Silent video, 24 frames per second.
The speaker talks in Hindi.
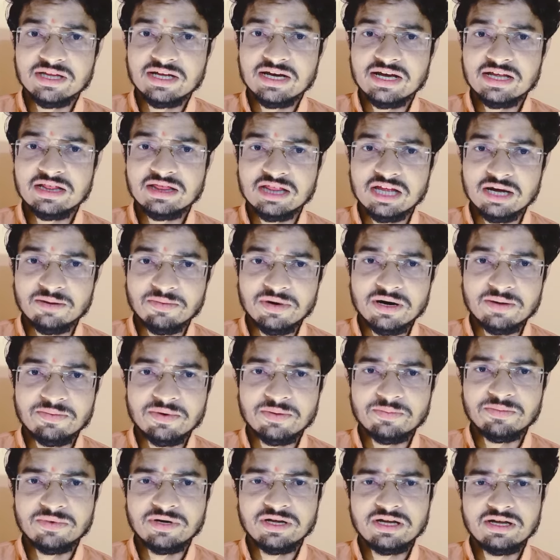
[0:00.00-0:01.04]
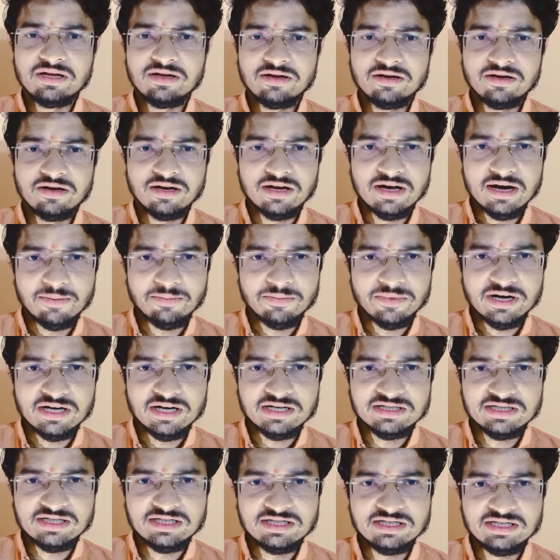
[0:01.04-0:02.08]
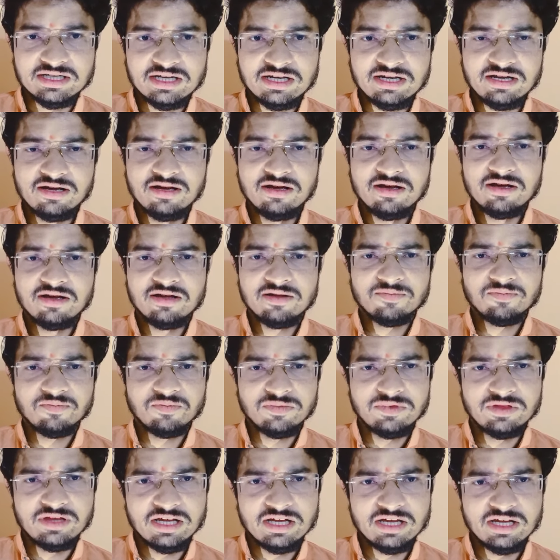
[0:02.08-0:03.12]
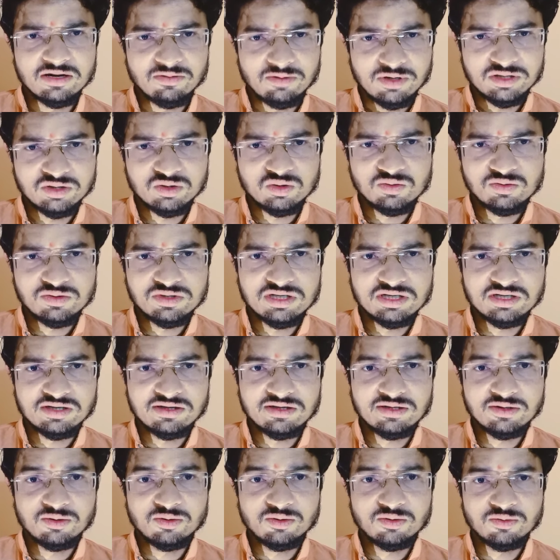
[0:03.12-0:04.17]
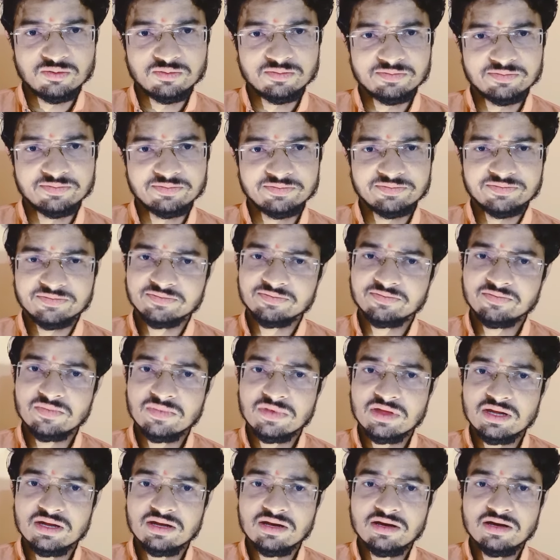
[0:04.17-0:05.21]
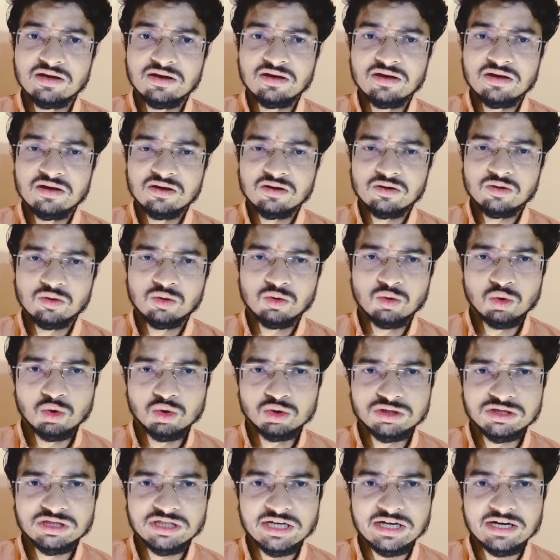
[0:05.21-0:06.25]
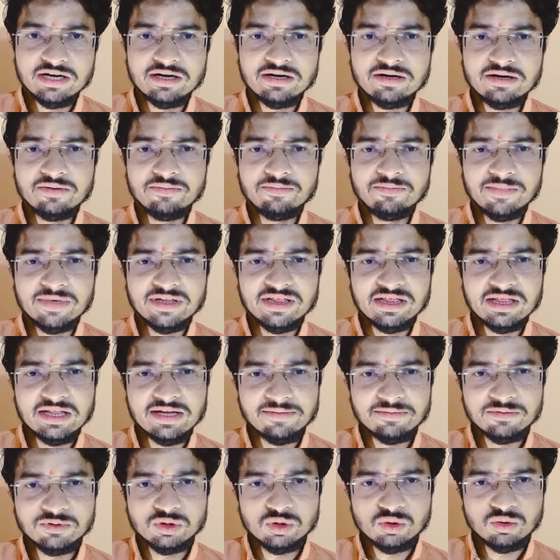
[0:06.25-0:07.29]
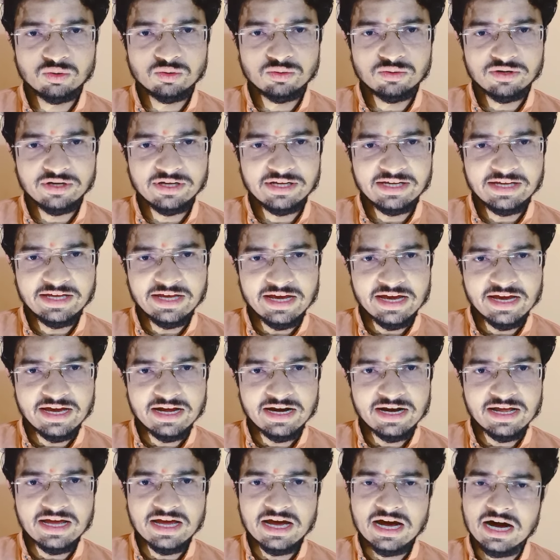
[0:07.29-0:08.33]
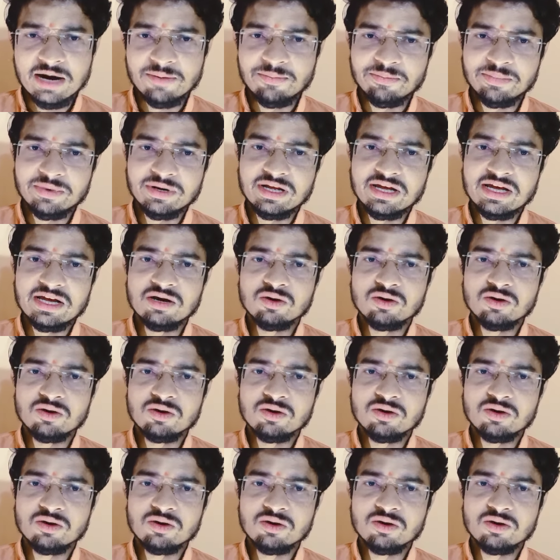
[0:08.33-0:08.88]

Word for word: है तब आप अपने नाम राशि से देखवा सुन सकते हो गोचर मतलब जो ग्यारह अप्रैल